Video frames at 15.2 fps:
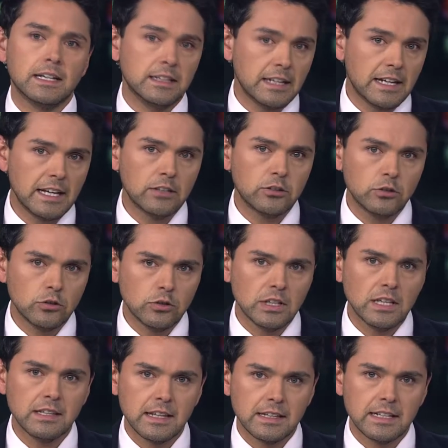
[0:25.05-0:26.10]
en directo
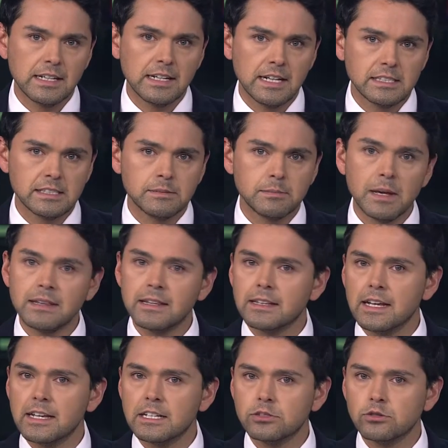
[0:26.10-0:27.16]
desde Atenas más
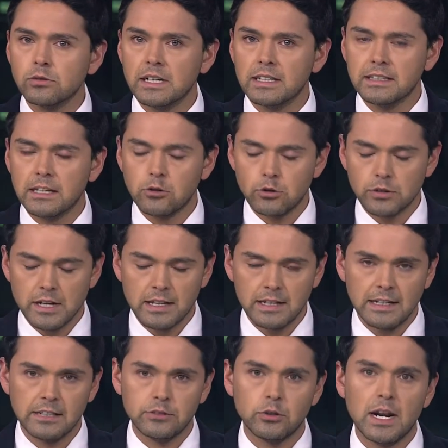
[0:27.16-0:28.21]
detalles sobre esta jornada
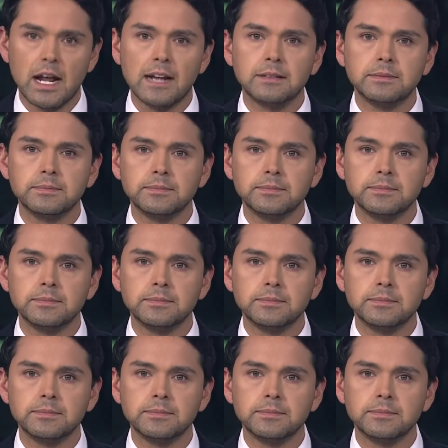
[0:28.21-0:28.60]
electoral.